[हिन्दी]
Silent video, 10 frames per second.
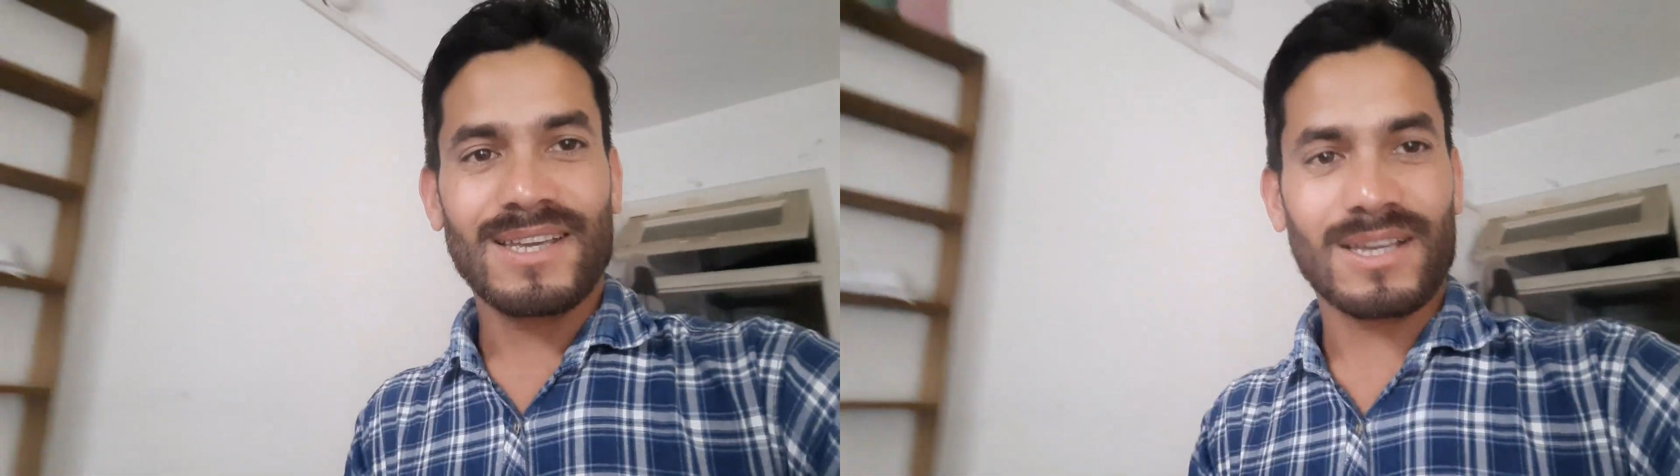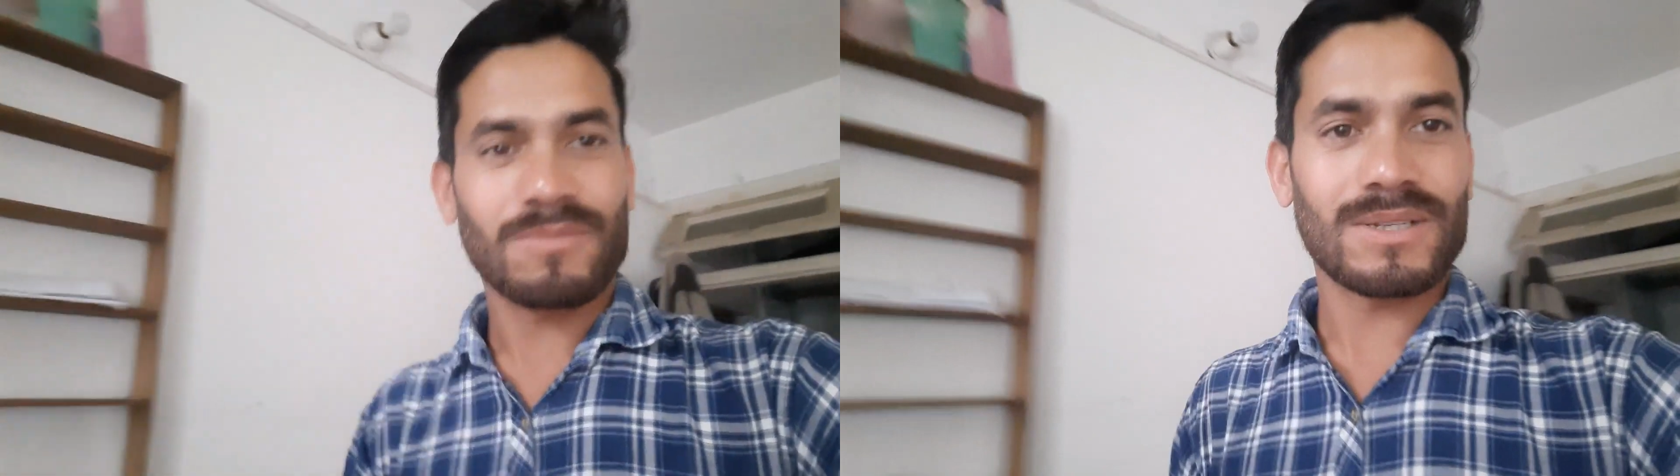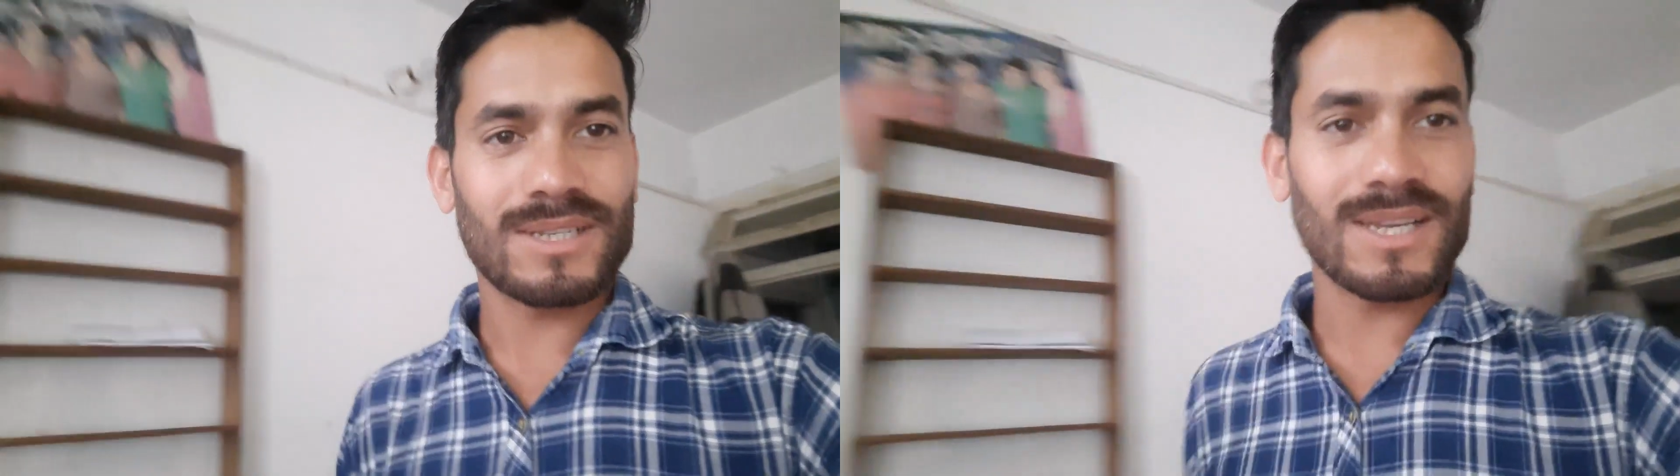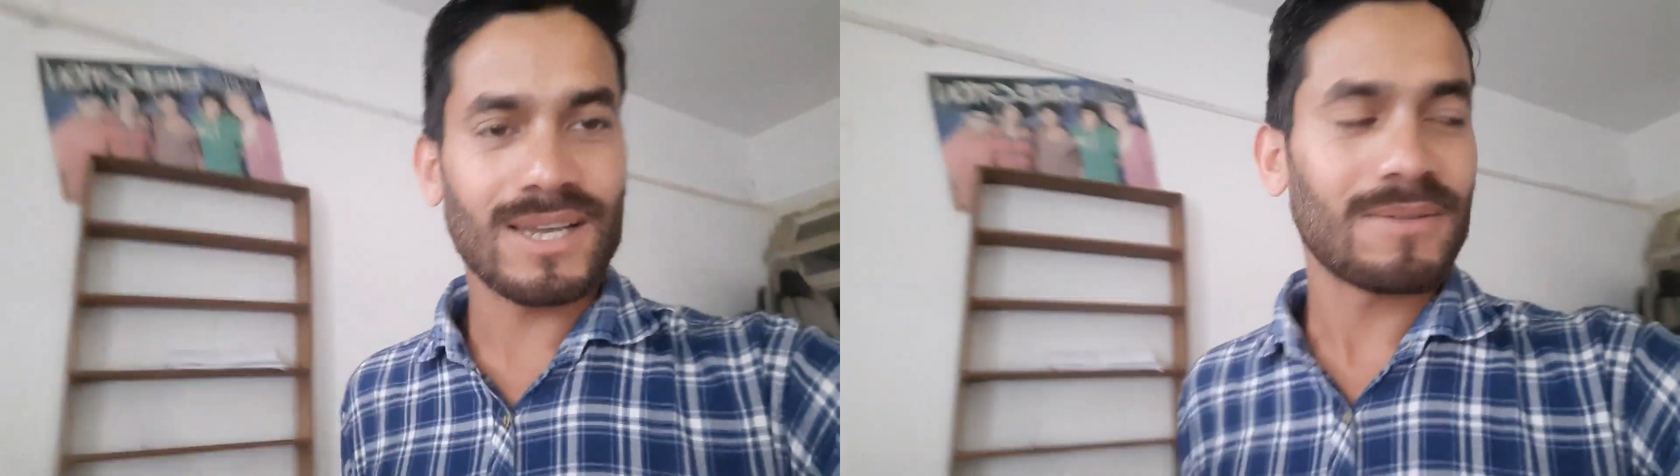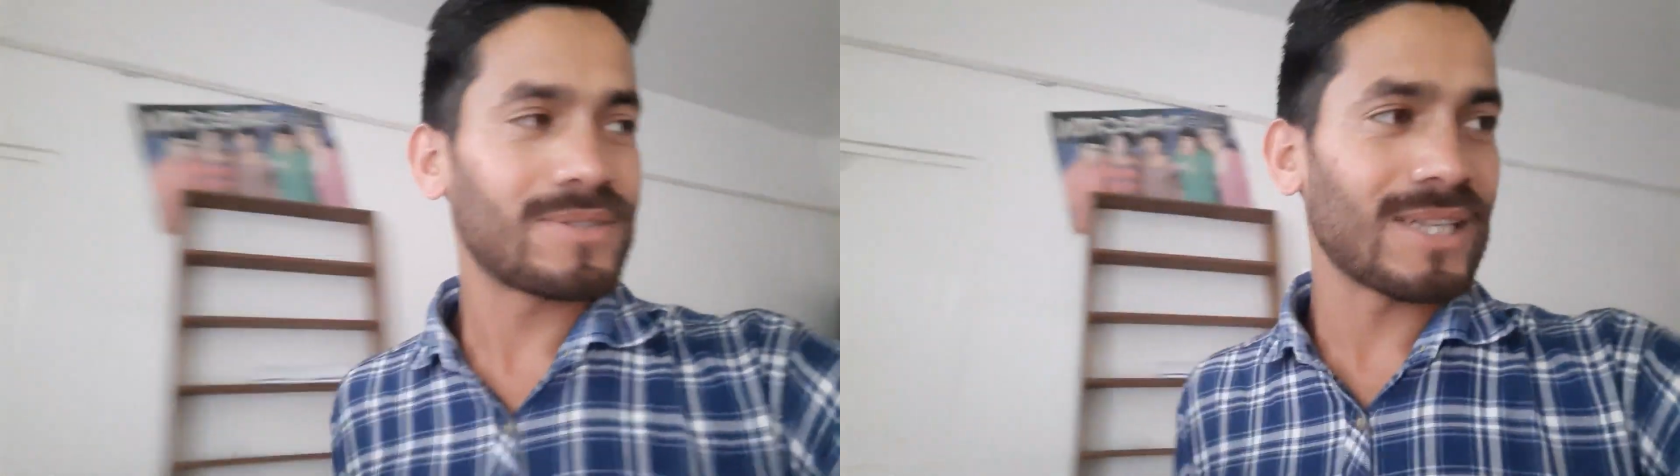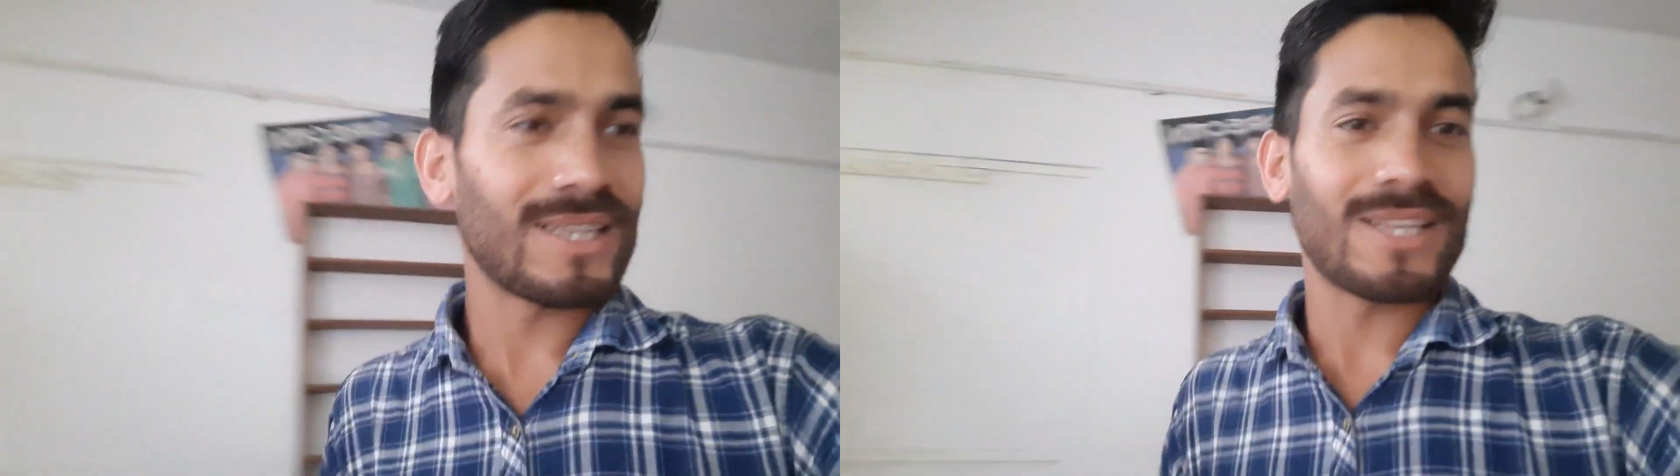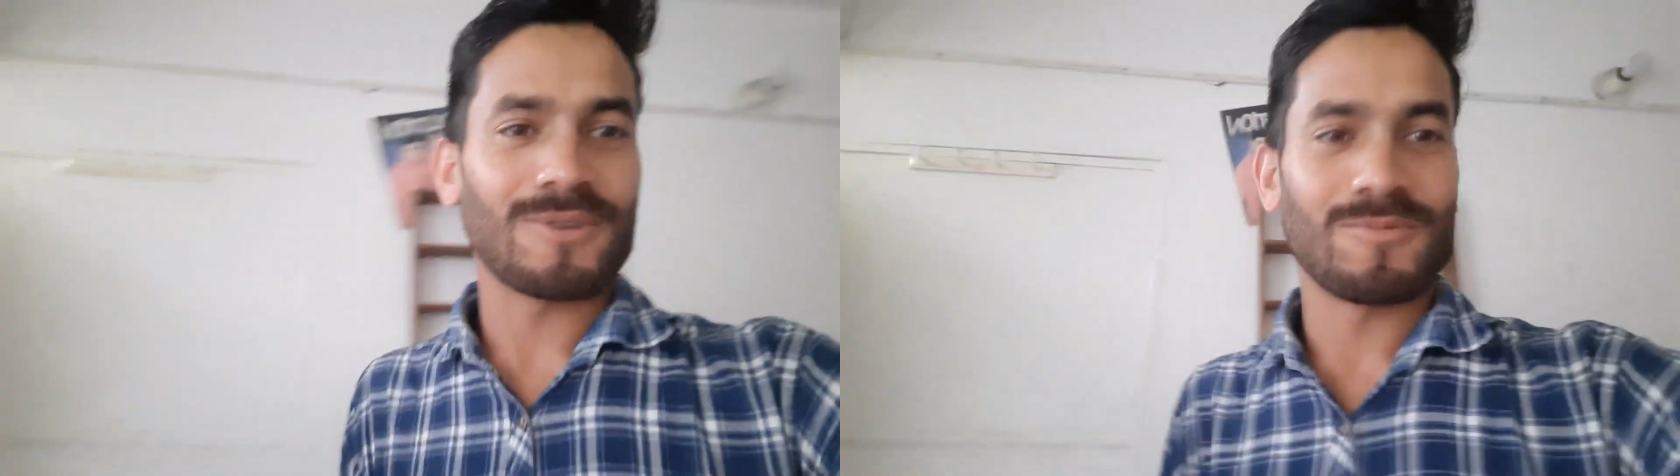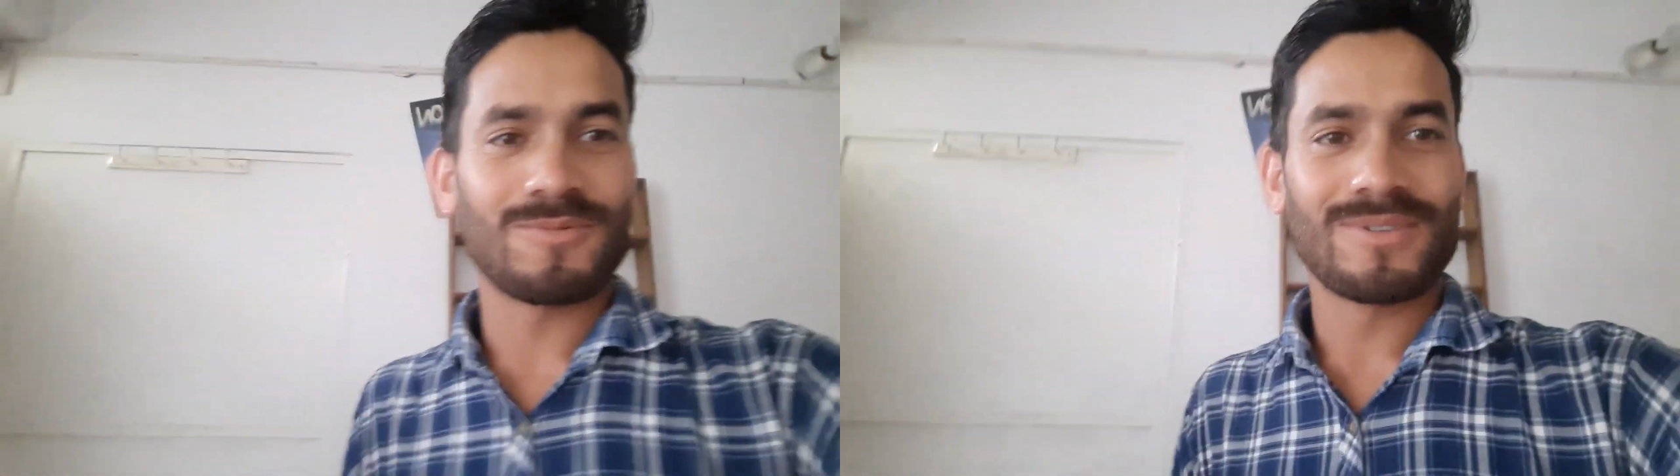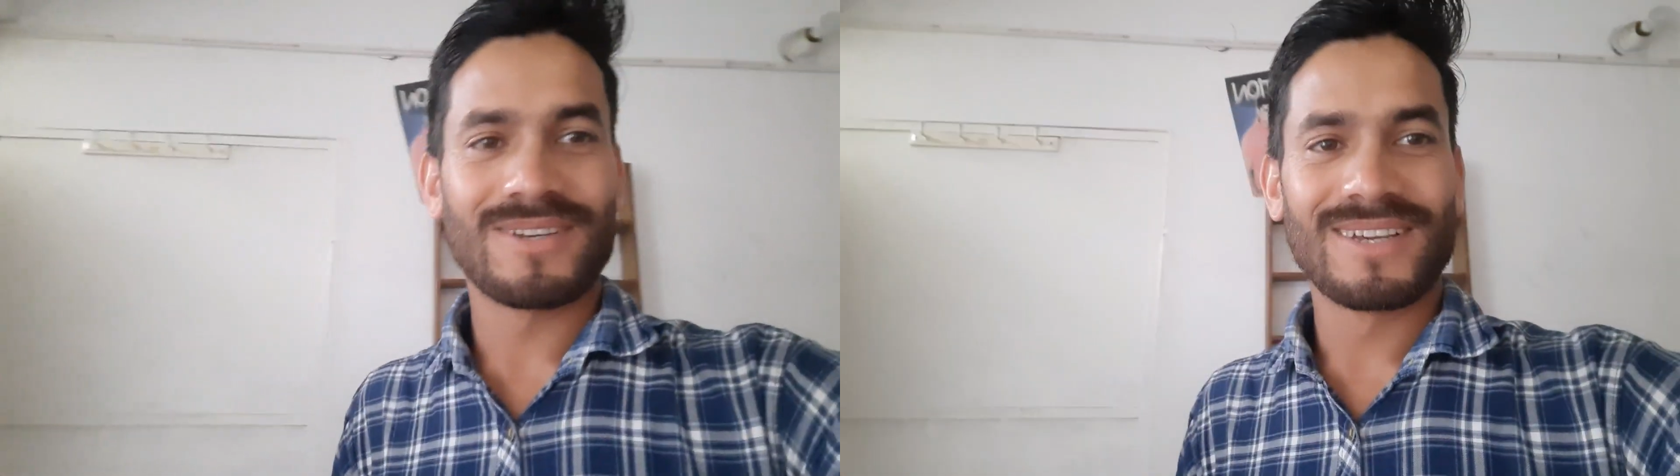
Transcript: एक बज गए अब चलता हूँ